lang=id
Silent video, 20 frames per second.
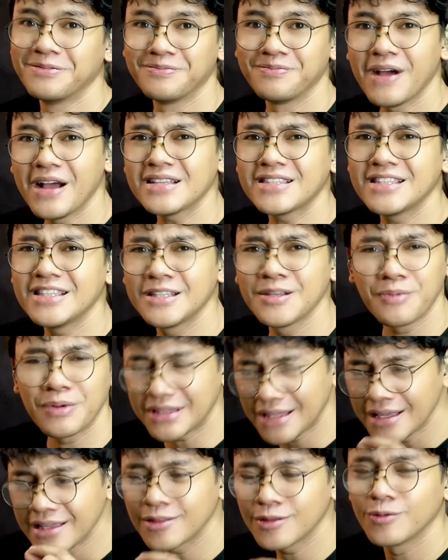Pasti
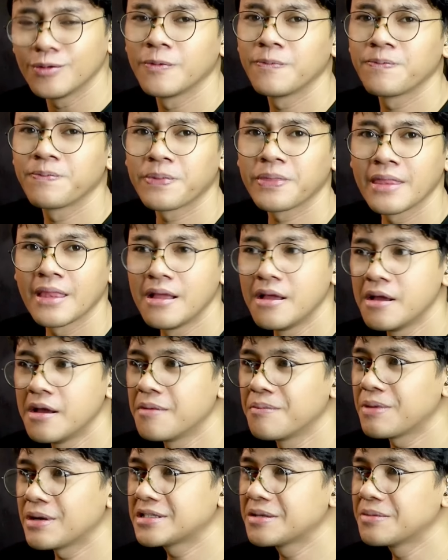seperti itu
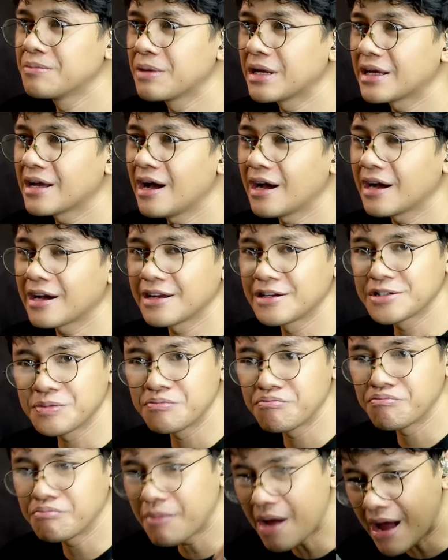pasti mereka akan
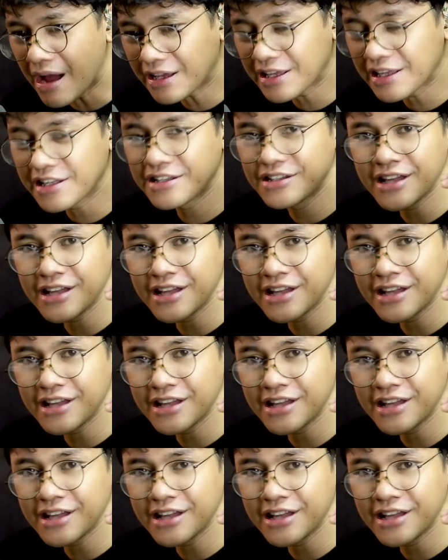semakin